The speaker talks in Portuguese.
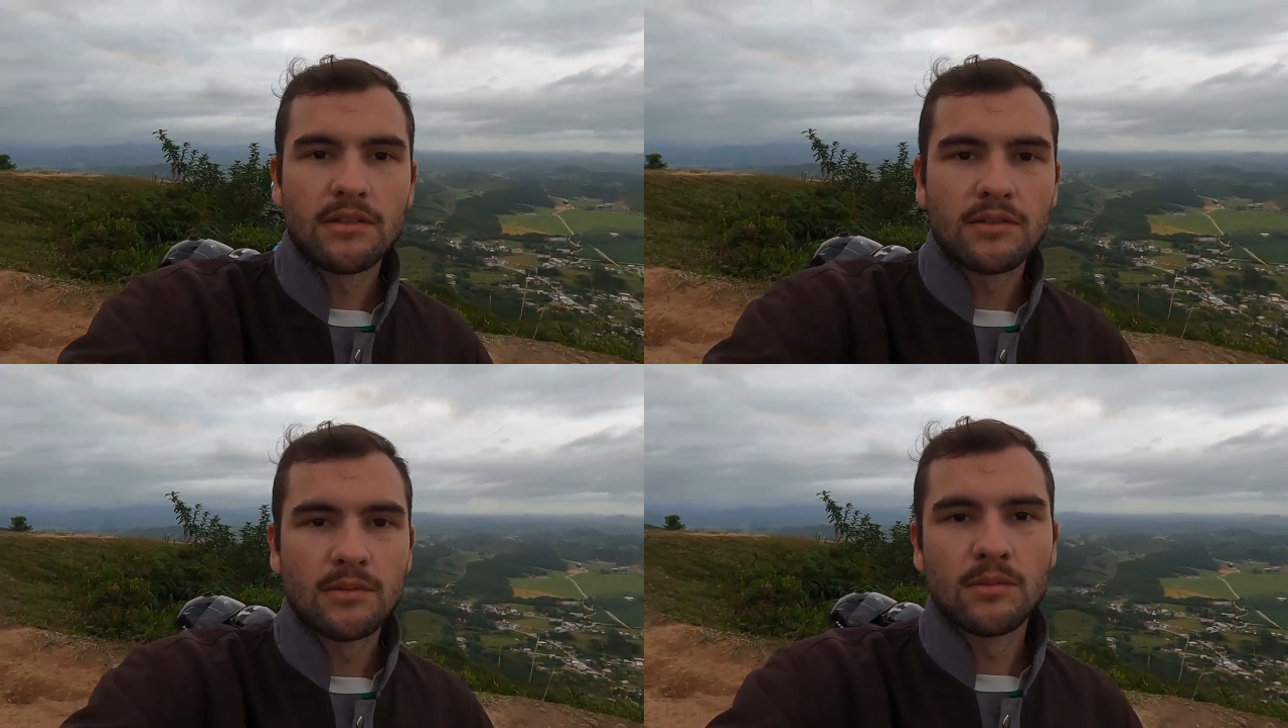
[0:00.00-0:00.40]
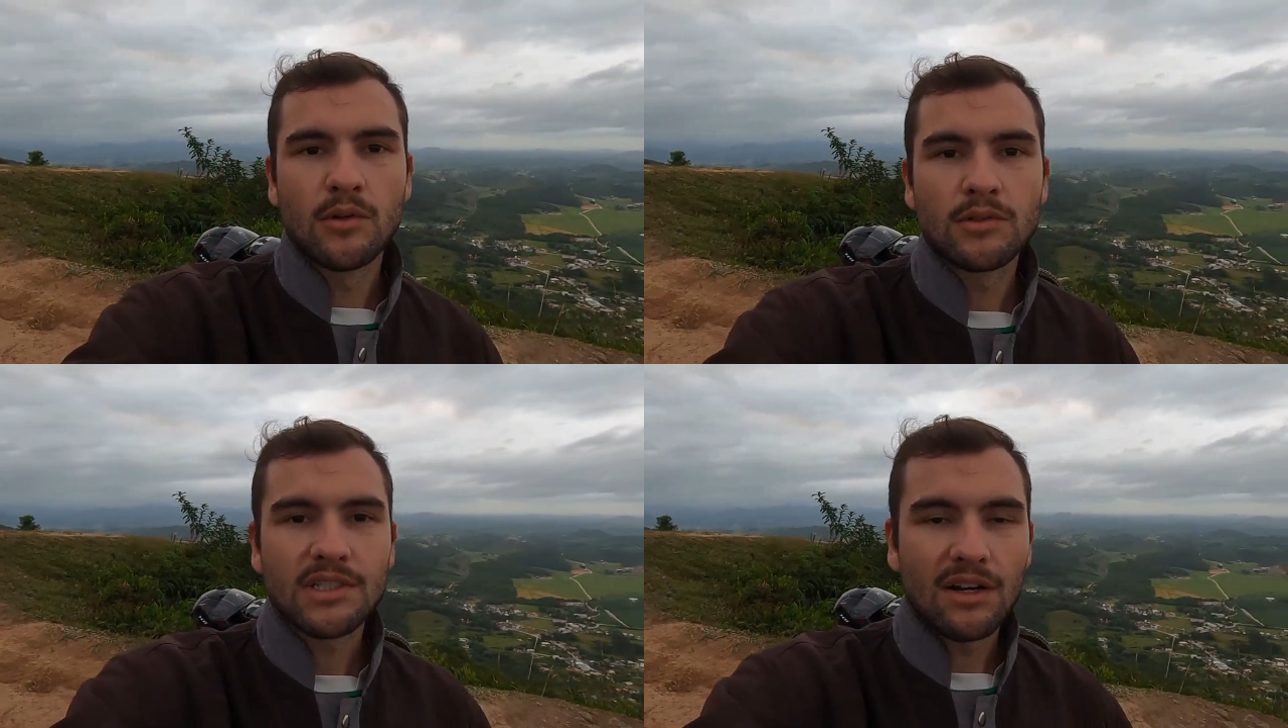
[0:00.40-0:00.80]
no
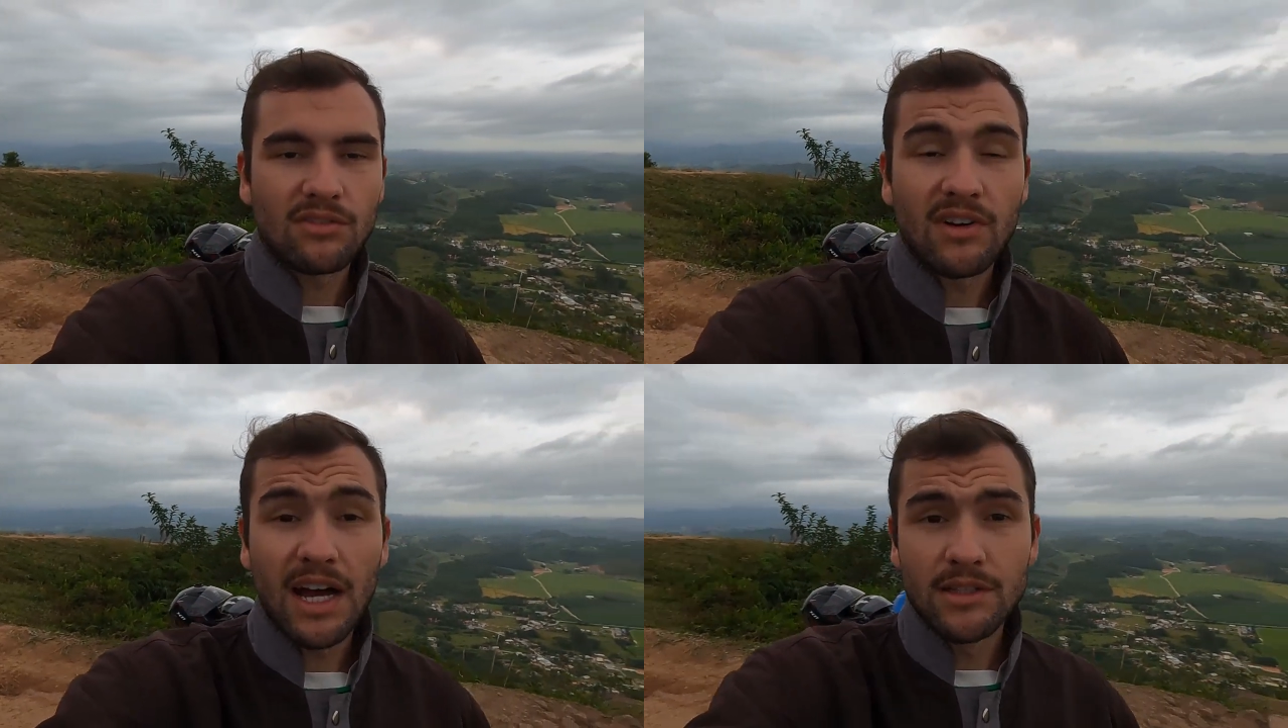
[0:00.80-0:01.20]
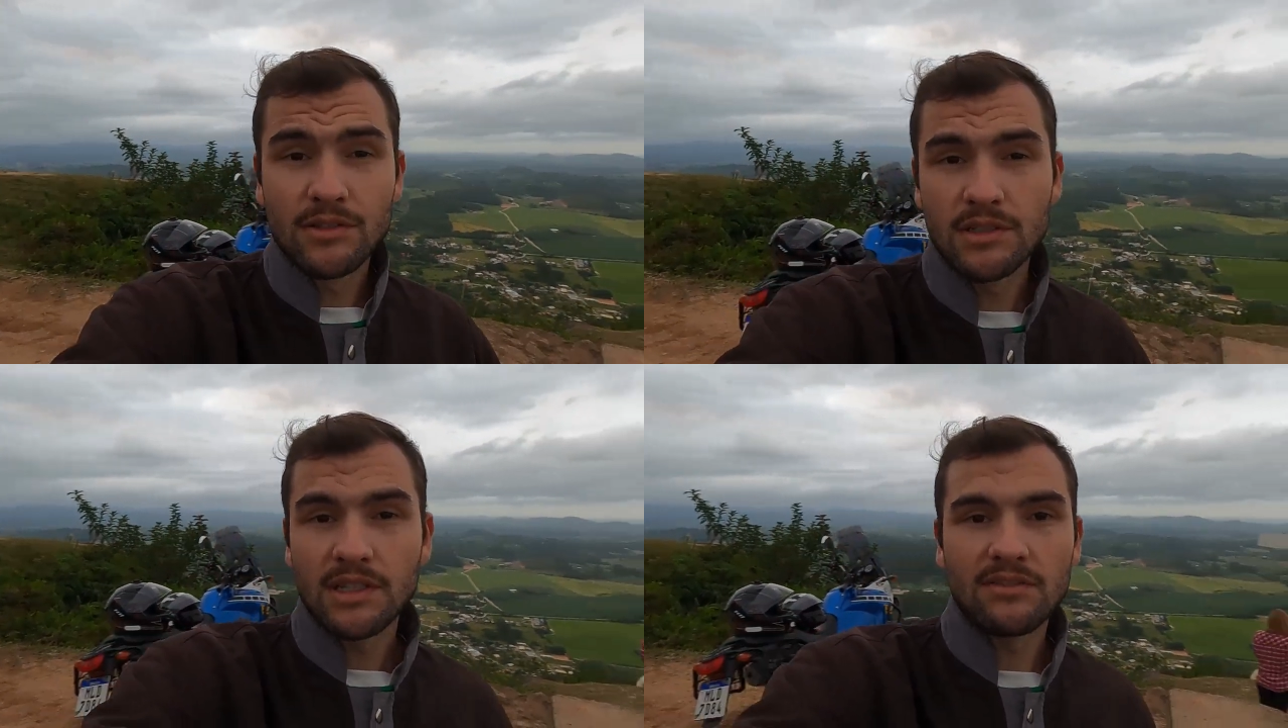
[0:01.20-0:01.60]
Morro dos Calvados,
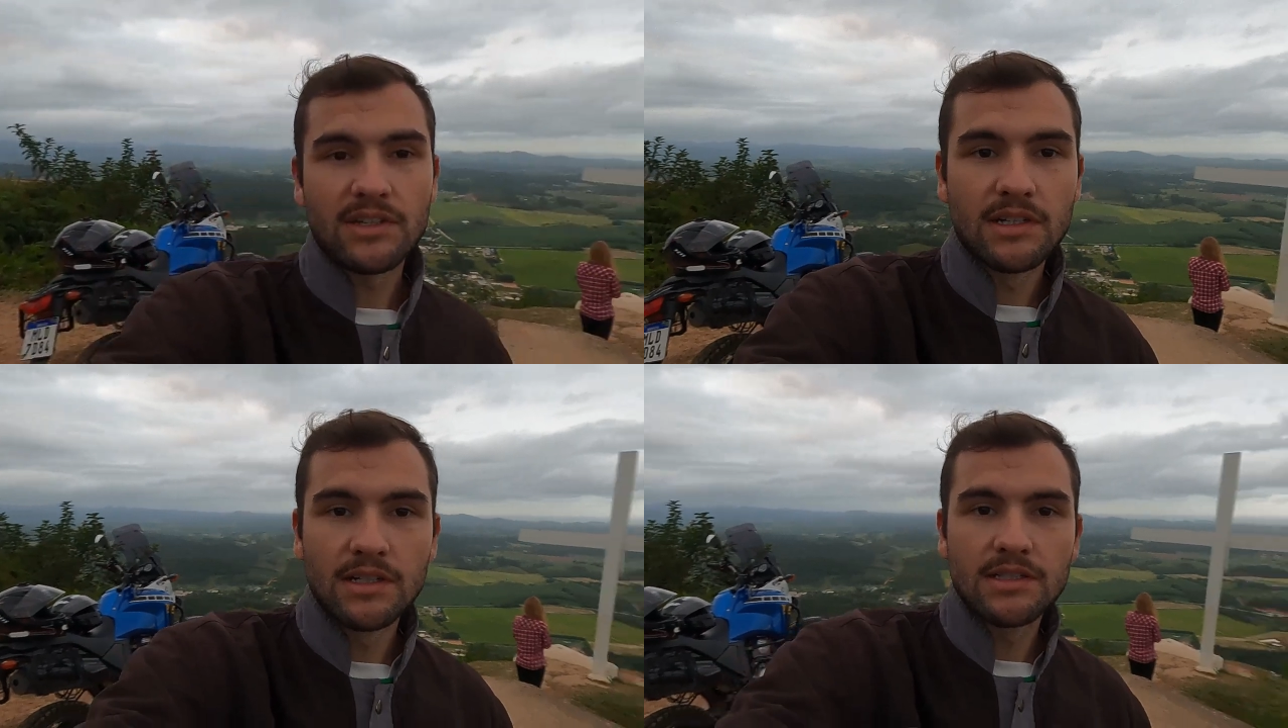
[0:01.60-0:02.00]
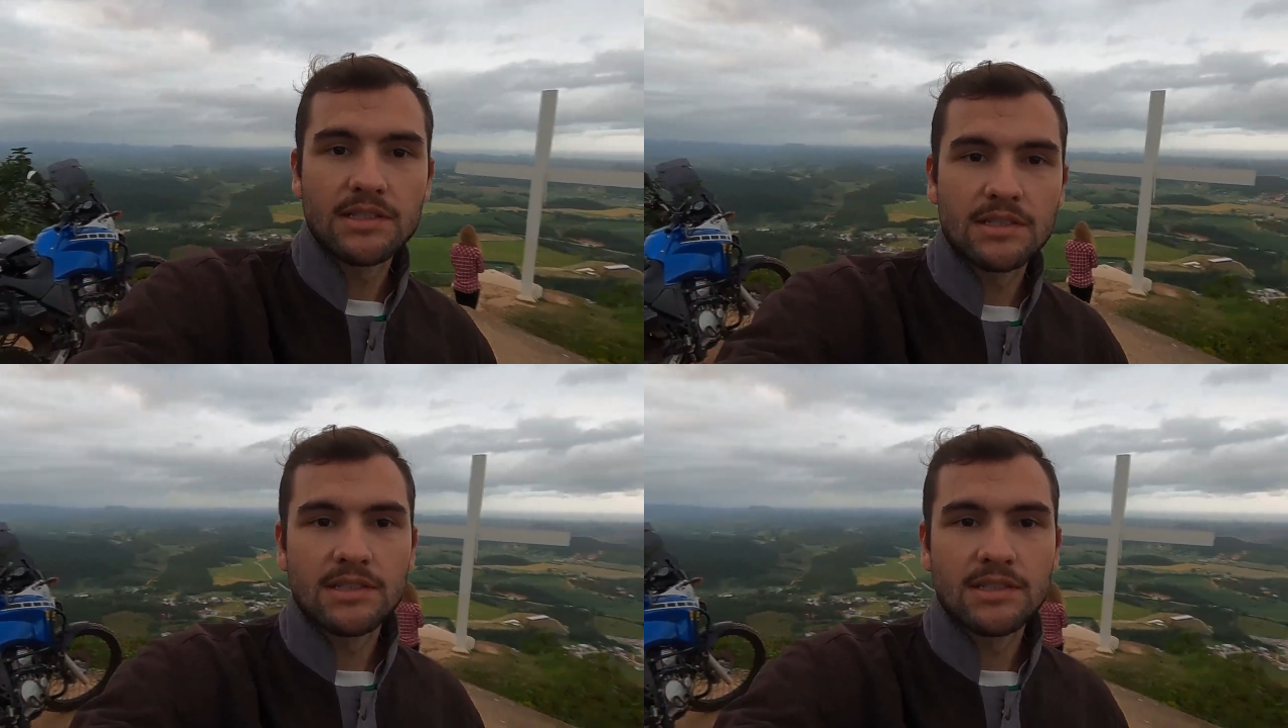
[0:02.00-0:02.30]
em Navegantes.